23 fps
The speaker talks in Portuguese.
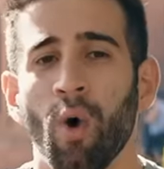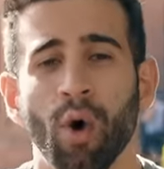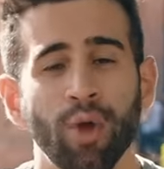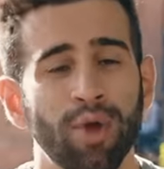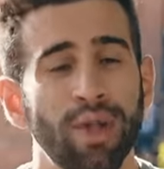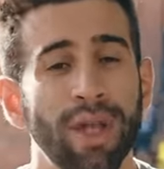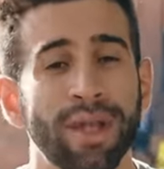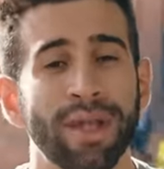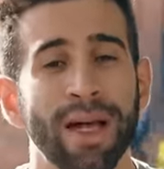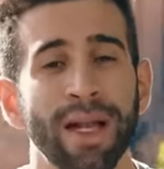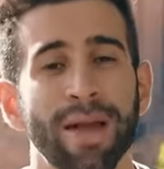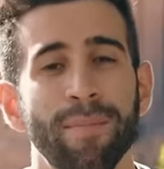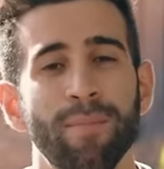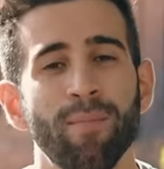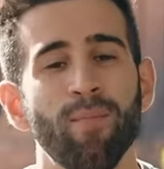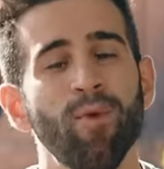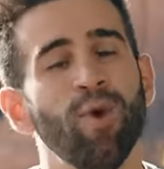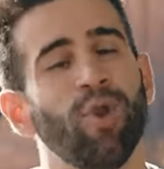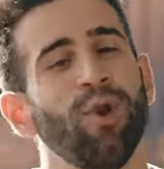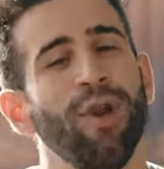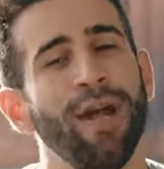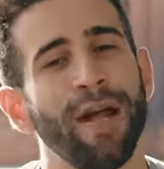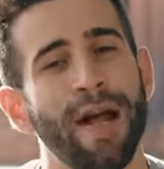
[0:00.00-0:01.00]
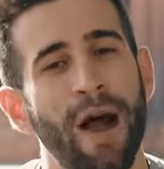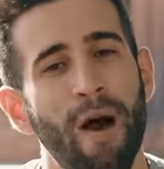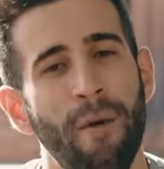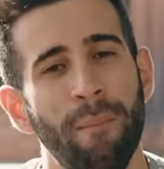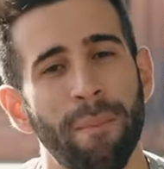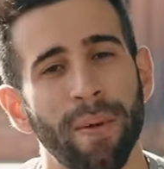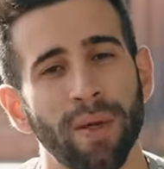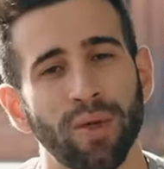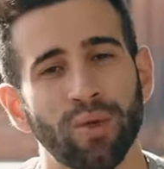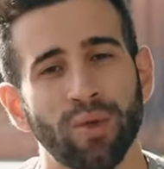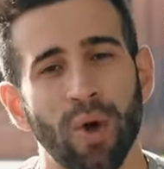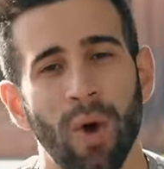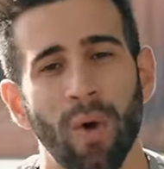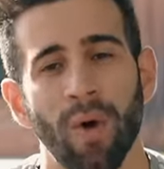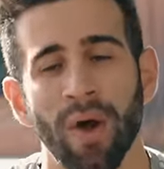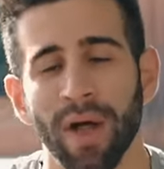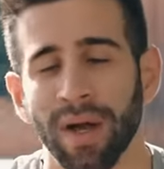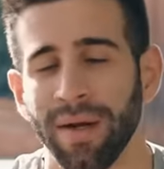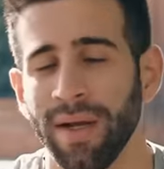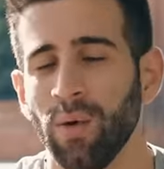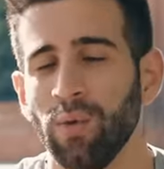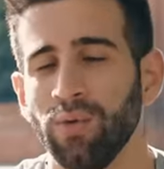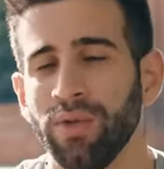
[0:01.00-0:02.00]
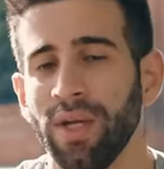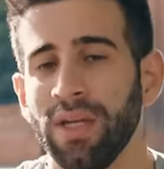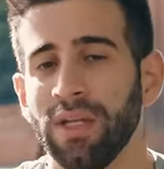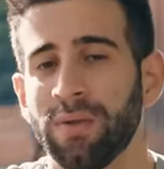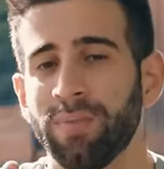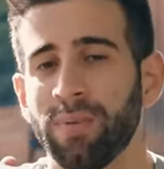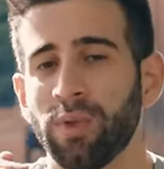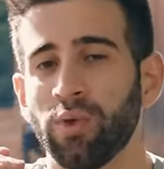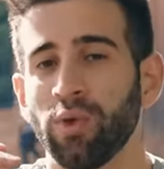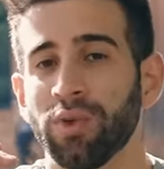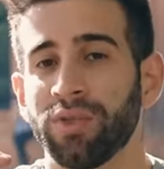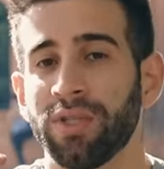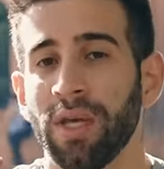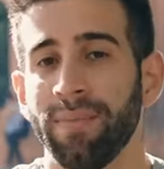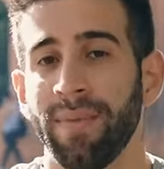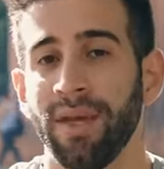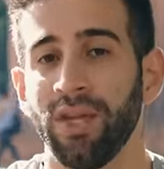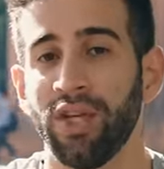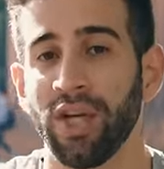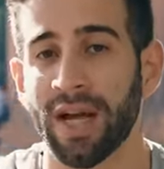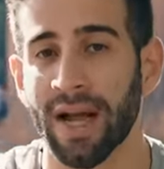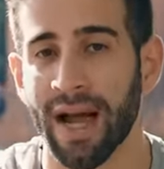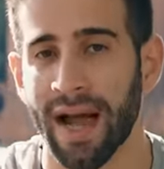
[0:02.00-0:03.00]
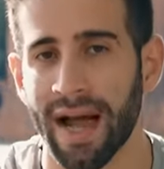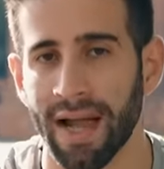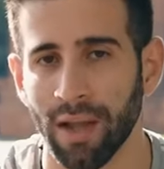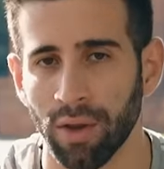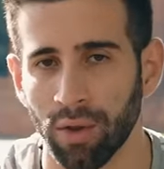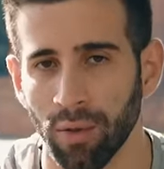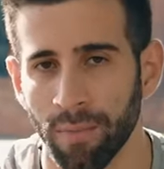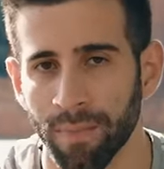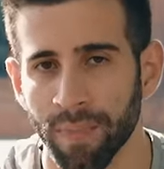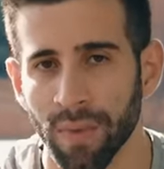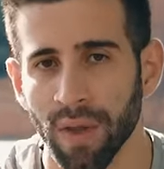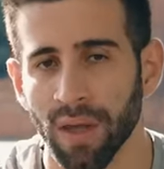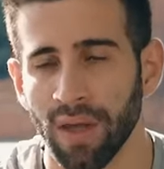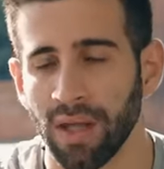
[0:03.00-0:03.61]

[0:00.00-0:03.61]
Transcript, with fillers: Outro detalhe muito legal, pessoal, nenhum deles precisou ser medicado.